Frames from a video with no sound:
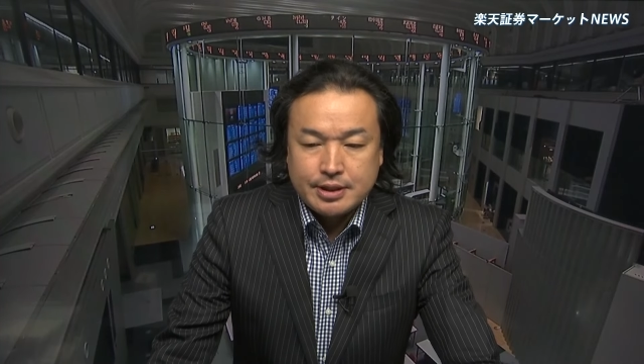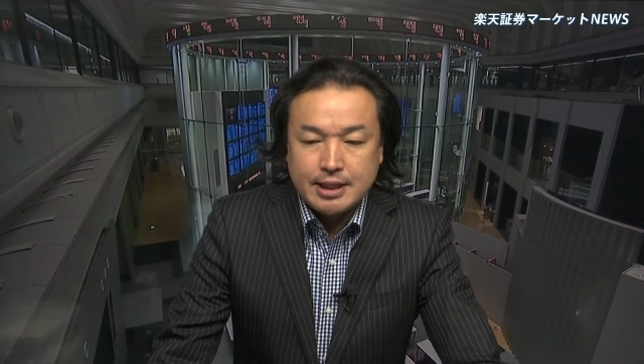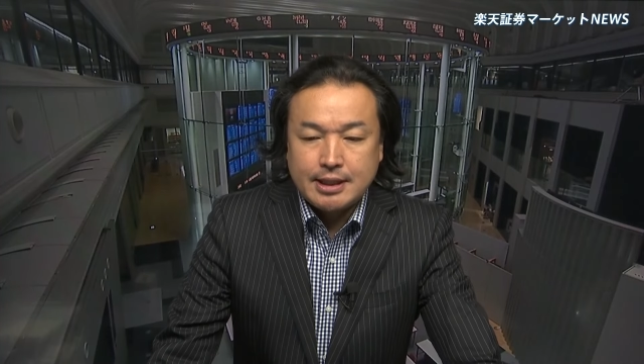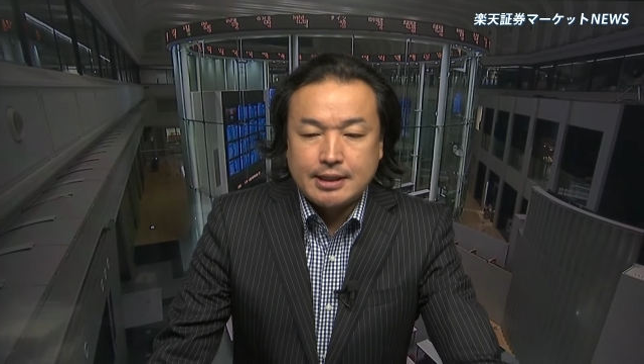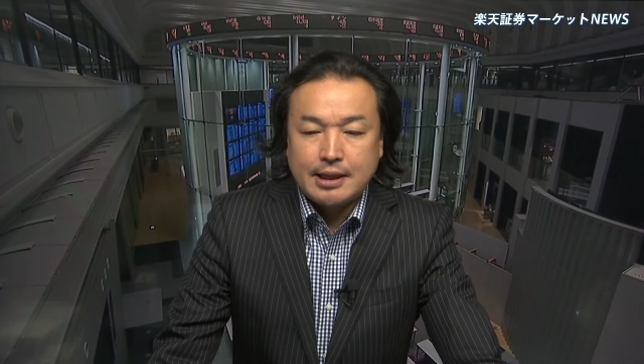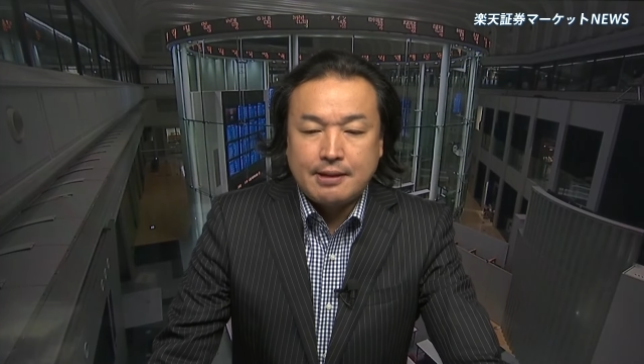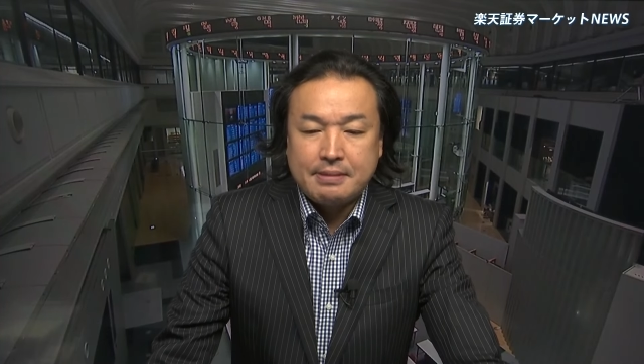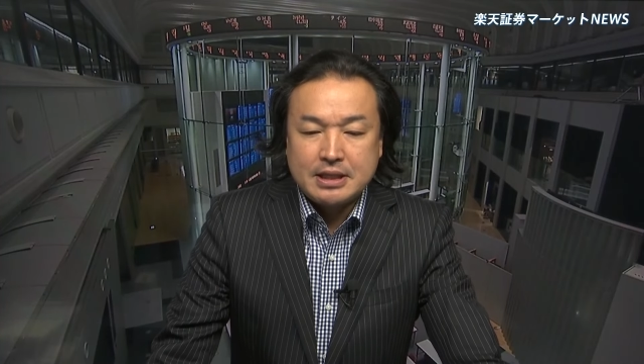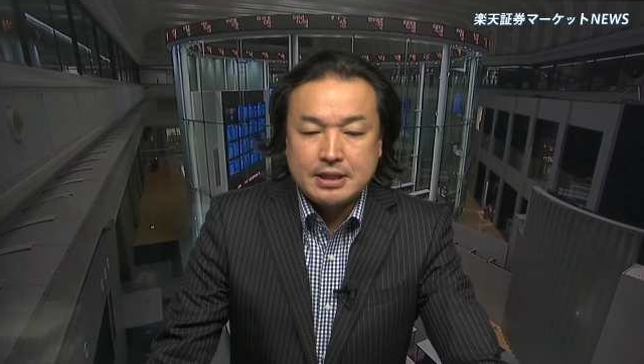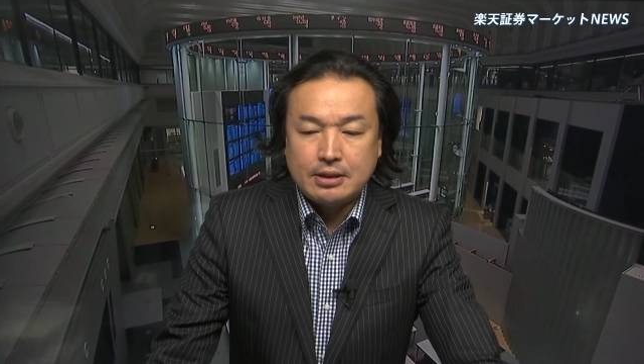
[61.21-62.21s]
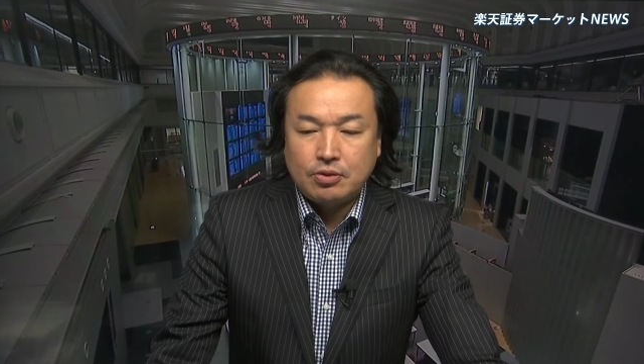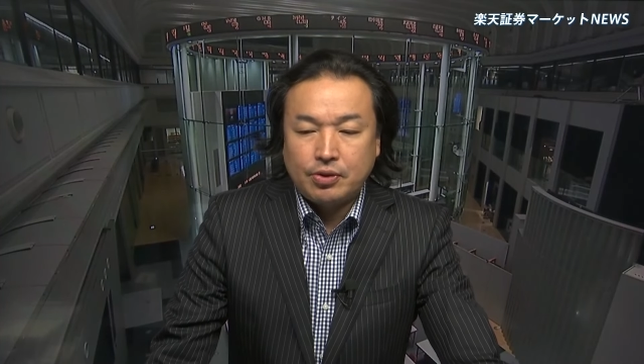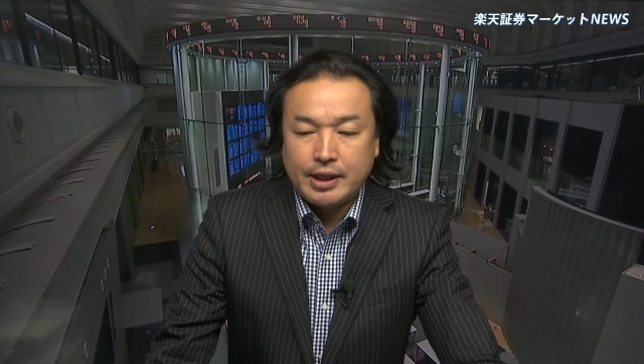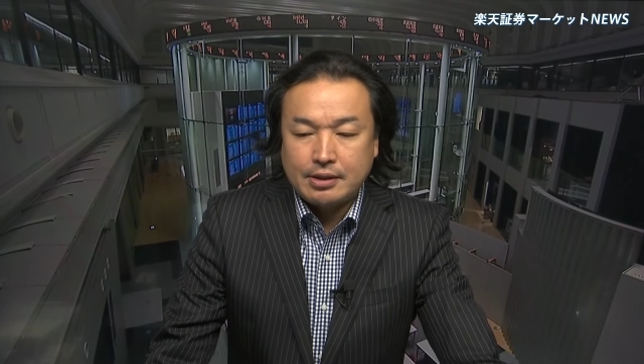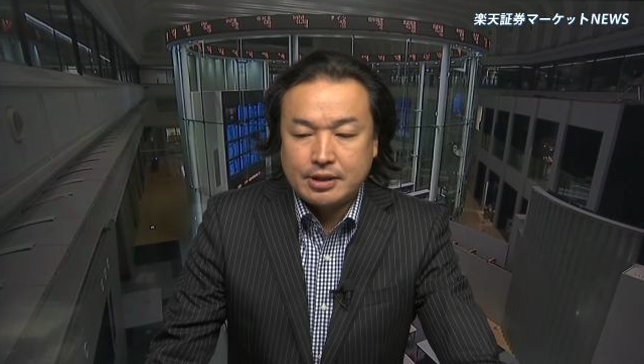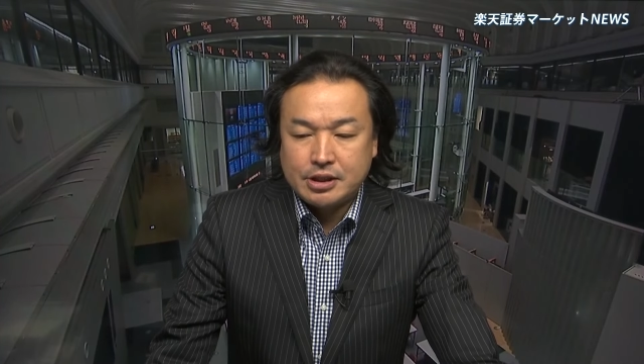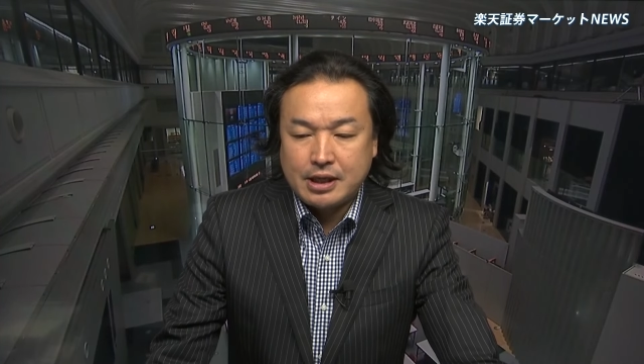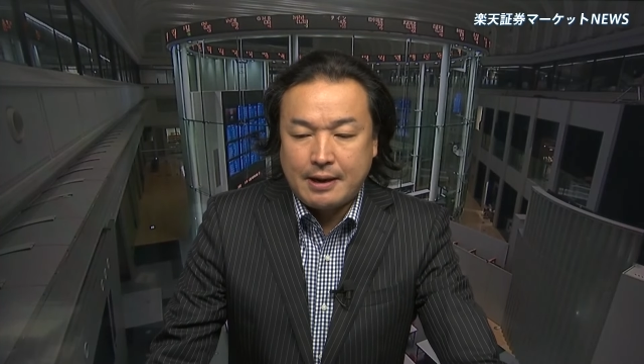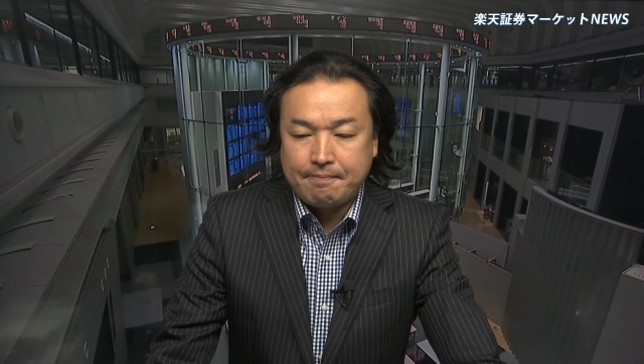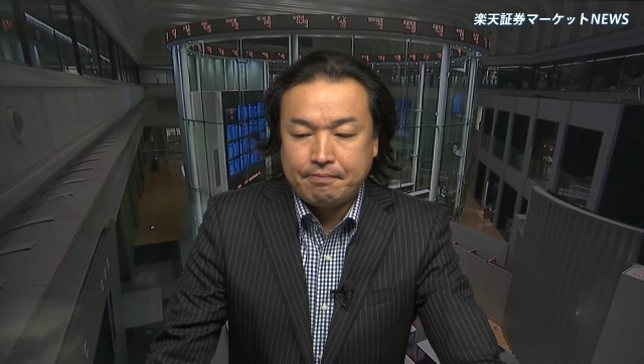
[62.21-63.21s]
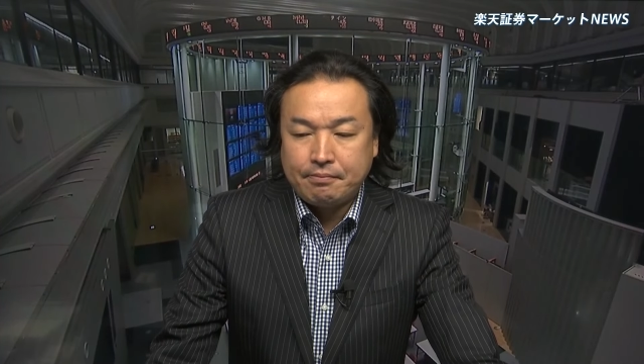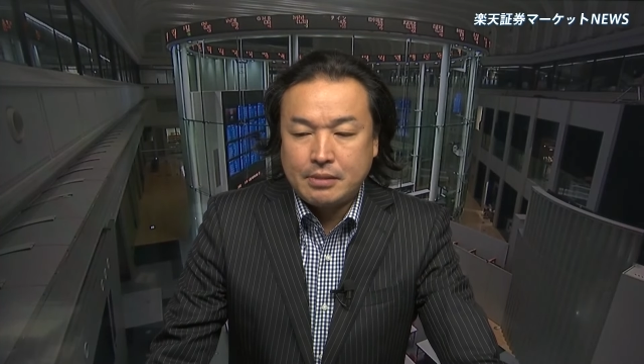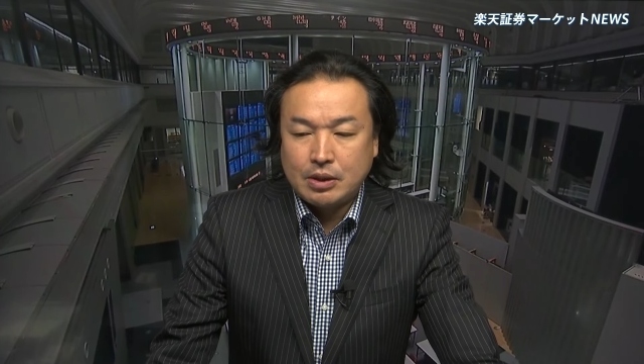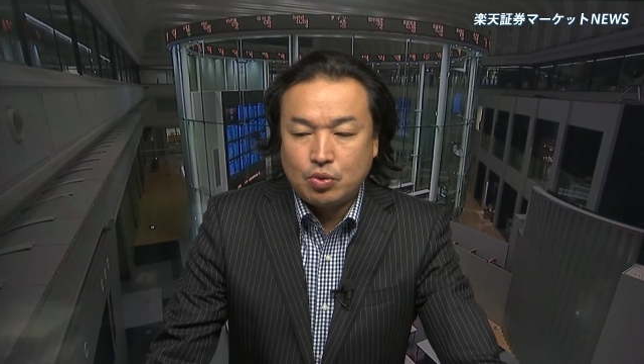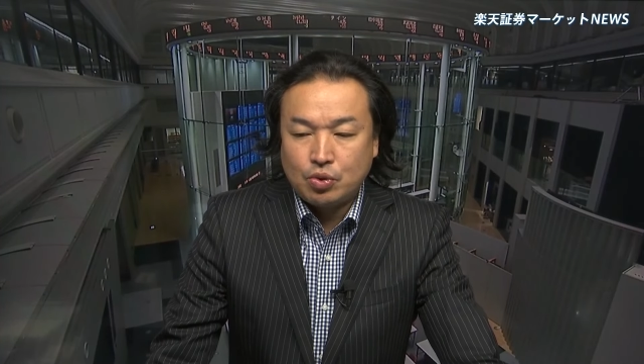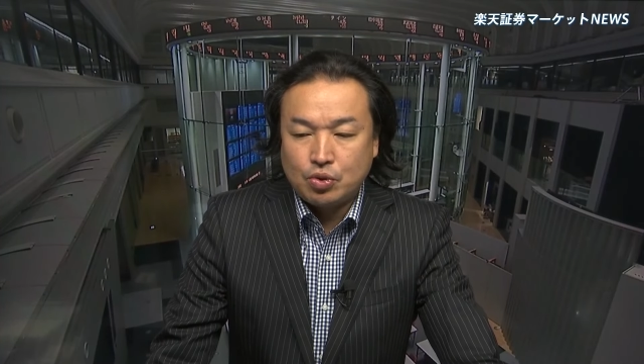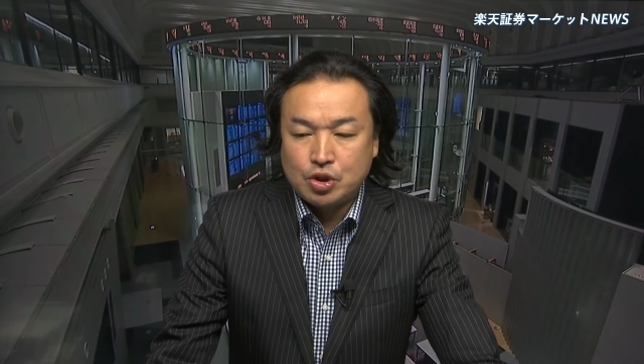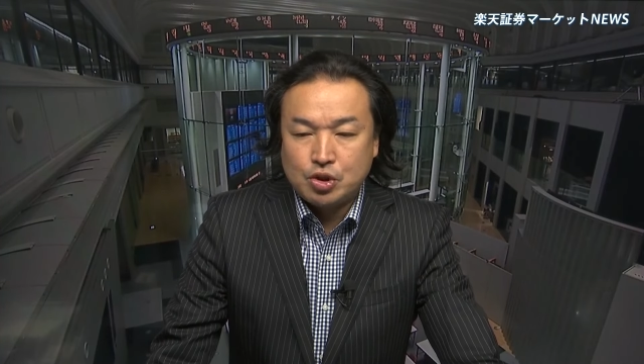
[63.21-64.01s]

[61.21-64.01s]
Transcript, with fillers: 0.7%の下落でした、まあ、東京市